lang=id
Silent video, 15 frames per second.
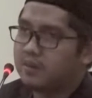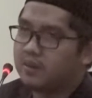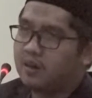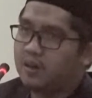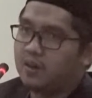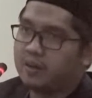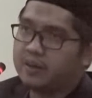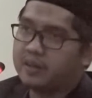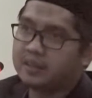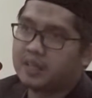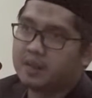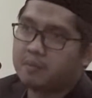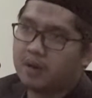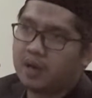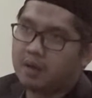Kalau
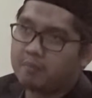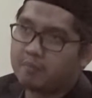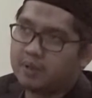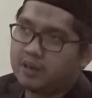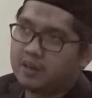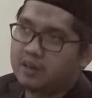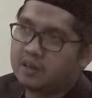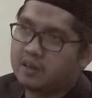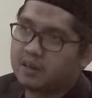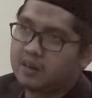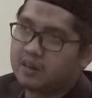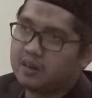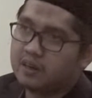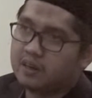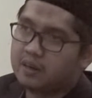kita mengambil
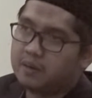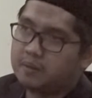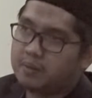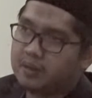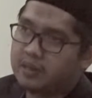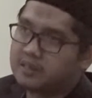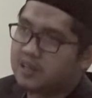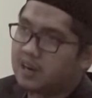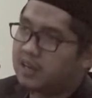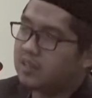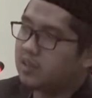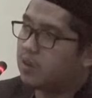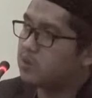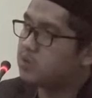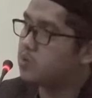
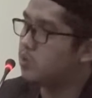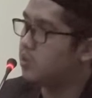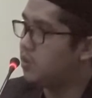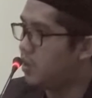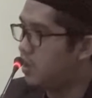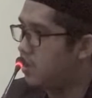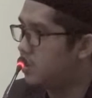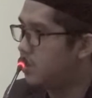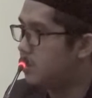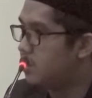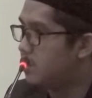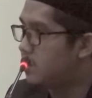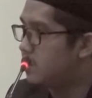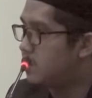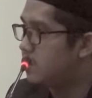hijrahnya Rasulullah,
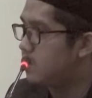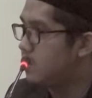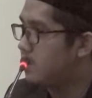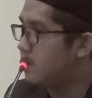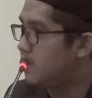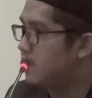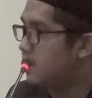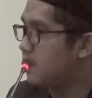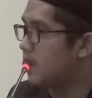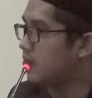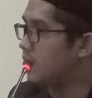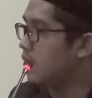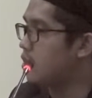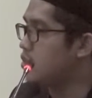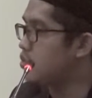
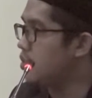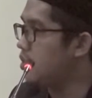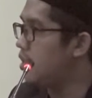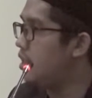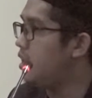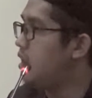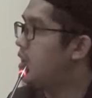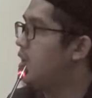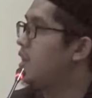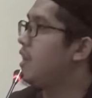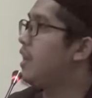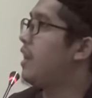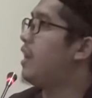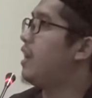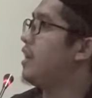kata Rasulullah,
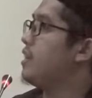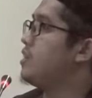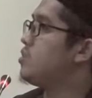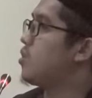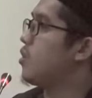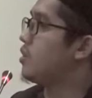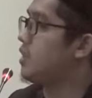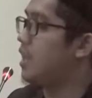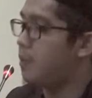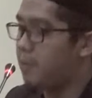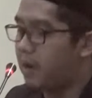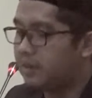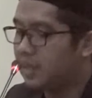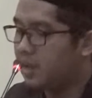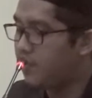la hijrata
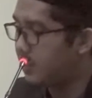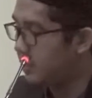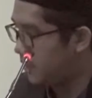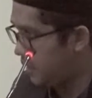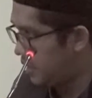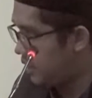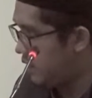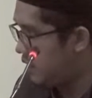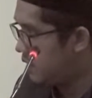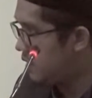ba'dal fathi.